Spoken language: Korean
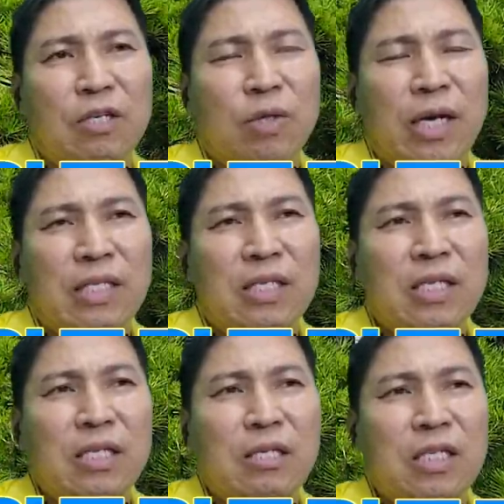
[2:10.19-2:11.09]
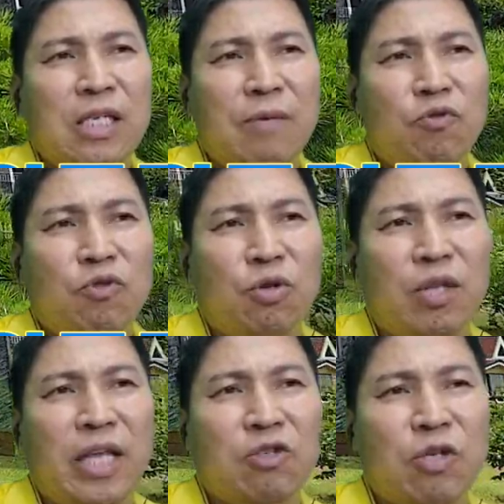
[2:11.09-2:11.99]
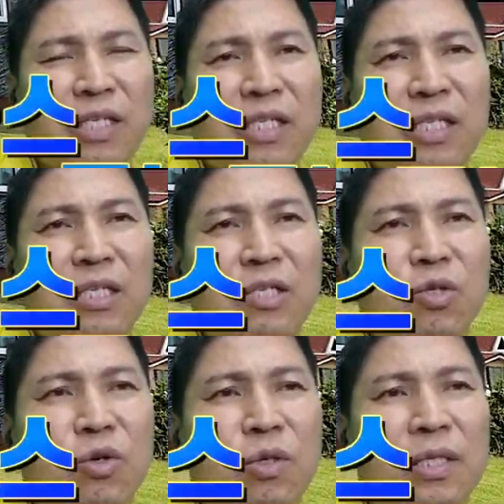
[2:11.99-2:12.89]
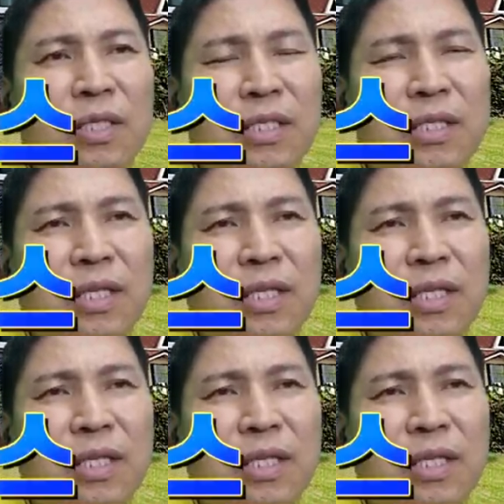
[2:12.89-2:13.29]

좌측 집 주택 좌측으로는